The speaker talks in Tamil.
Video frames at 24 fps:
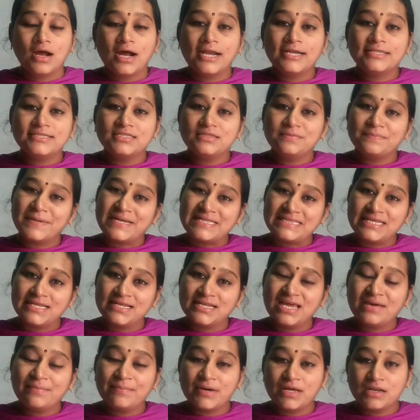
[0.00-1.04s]
அடுத்தது
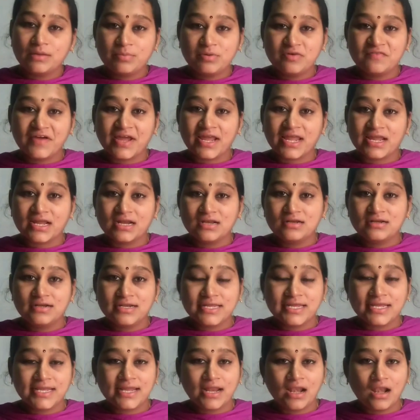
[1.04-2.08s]
பார்த்தீங்கன்னா பருப்பு வகைகள்
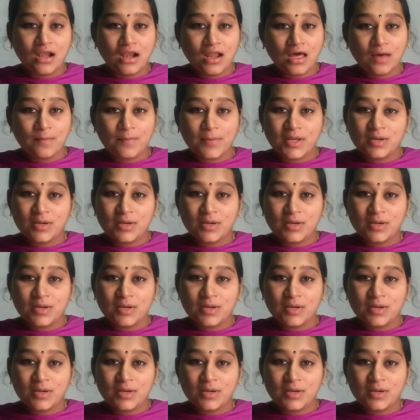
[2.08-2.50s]
நீங்கள் எல்லா